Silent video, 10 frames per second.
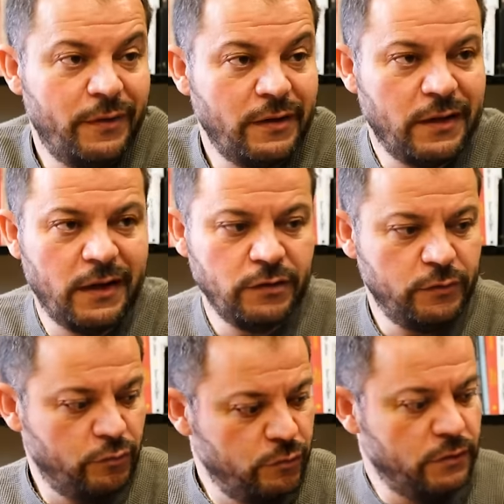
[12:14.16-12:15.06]
rağmen yani
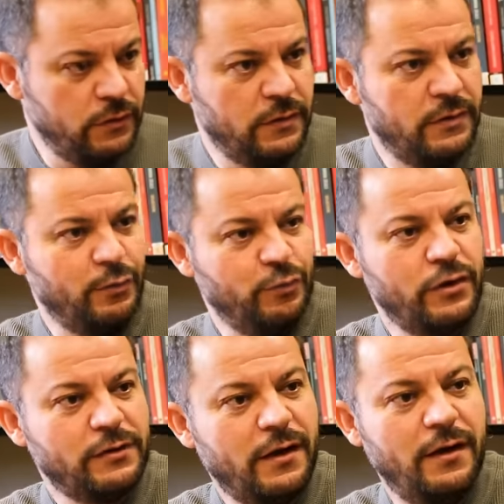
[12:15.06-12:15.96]
e,
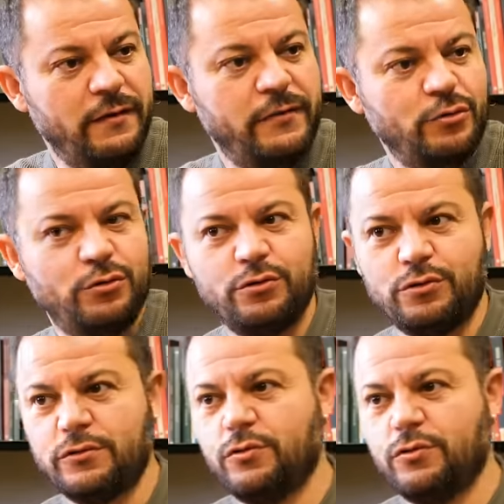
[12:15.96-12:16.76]
uçakla alevleri görüyorsunuz